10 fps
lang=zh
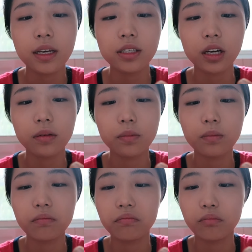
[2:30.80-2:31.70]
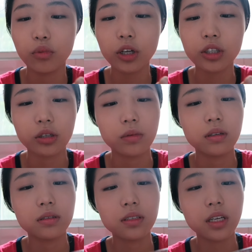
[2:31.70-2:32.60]
不知道叫什么，
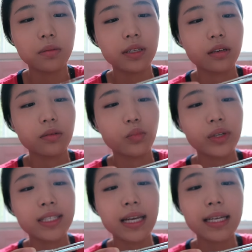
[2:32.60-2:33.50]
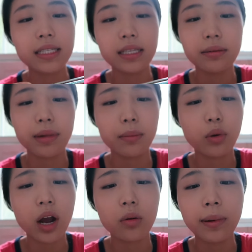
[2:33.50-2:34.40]
上面写的是 Precisely My
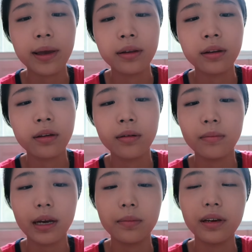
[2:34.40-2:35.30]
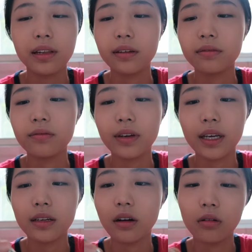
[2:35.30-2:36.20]
Brow Pen， 在贝玲妃，
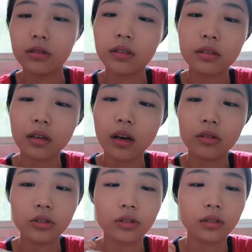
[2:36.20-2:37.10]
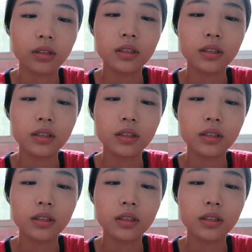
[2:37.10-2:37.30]
然后色号是4。